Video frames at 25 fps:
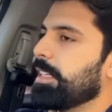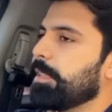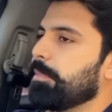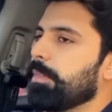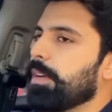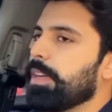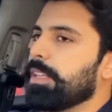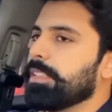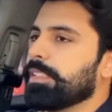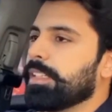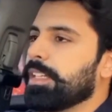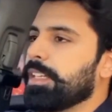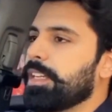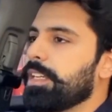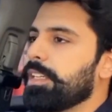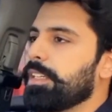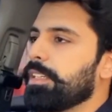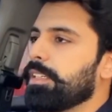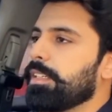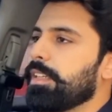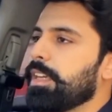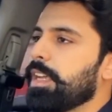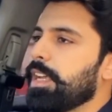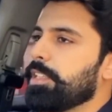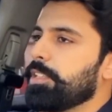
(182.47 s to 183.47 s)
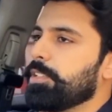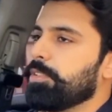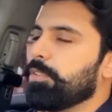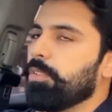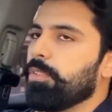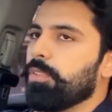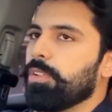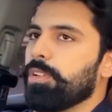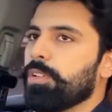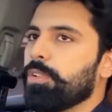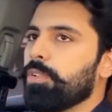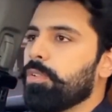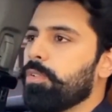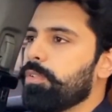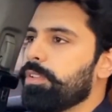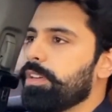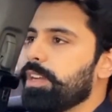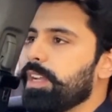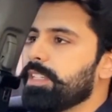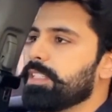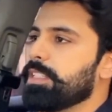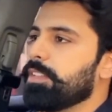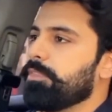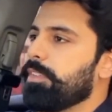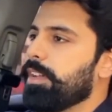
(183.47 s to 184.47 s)
की बात करें एज़ यू ऑल नो
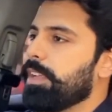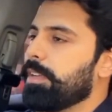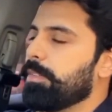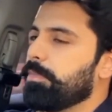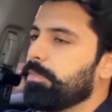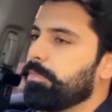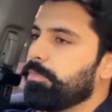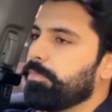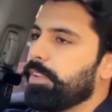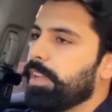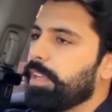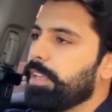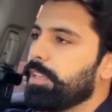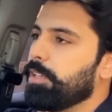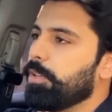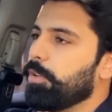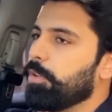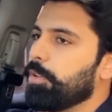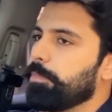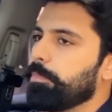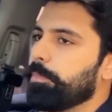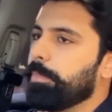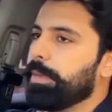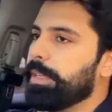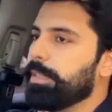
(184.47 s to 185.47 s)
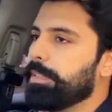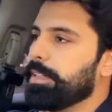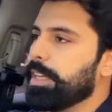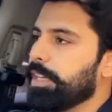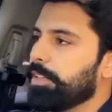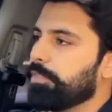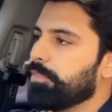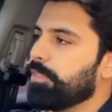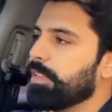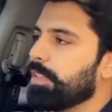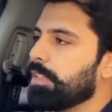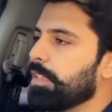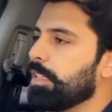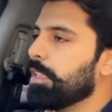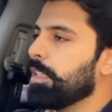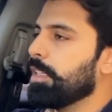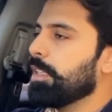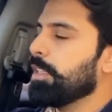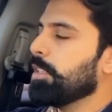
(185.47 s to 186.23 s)
होंडा इज़ अ वेल नॉन बिग नेटवर्क